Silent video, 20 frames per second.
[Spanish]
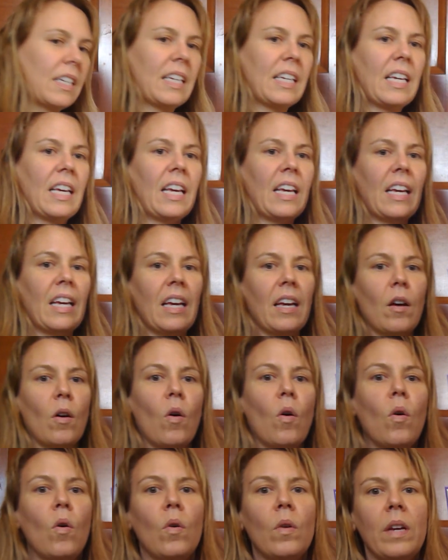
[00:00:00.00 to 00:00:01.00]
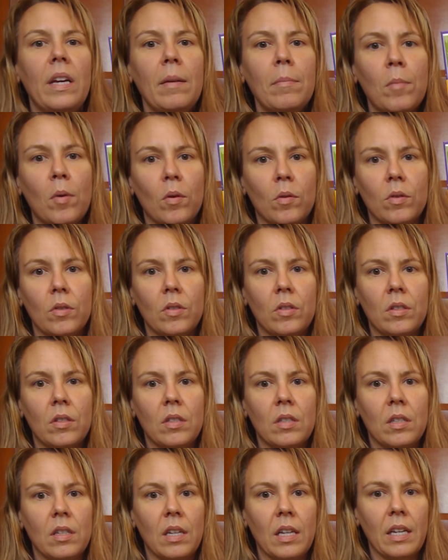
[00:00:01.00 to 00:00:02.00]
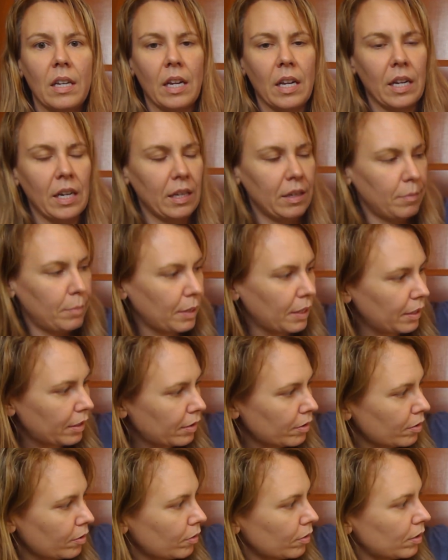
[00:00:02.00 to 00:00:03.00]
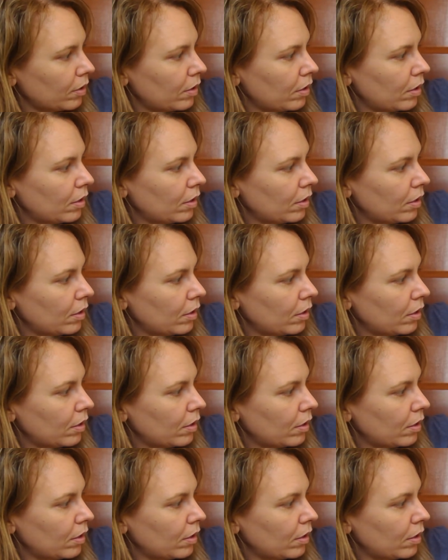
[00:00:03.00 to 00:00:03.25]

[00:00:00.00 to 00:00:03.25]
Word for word: ¿Qué oímos en el invierno?